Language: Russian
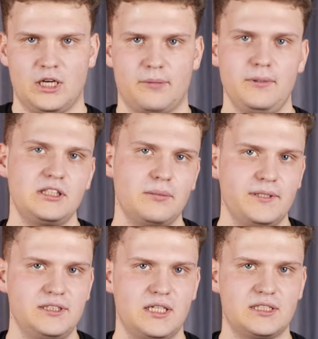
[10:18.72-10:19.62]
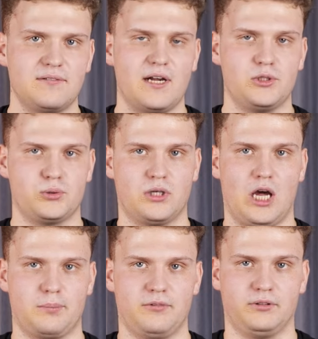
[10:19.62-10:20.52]
Арбитры поинтересовались у
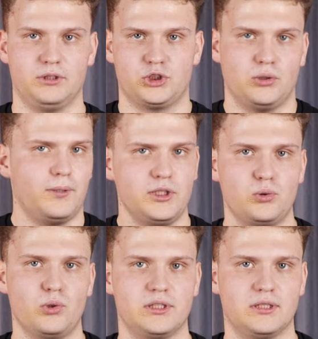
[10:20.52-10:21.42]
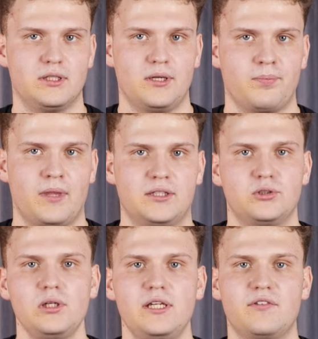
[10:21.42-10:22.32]
Карпова, что происходит.
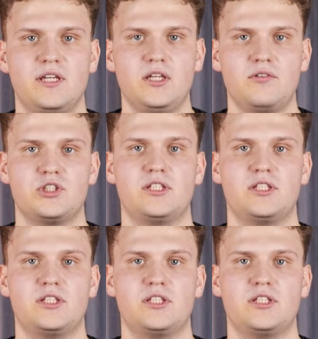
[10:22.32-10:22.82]
Анатолий Евгеньевич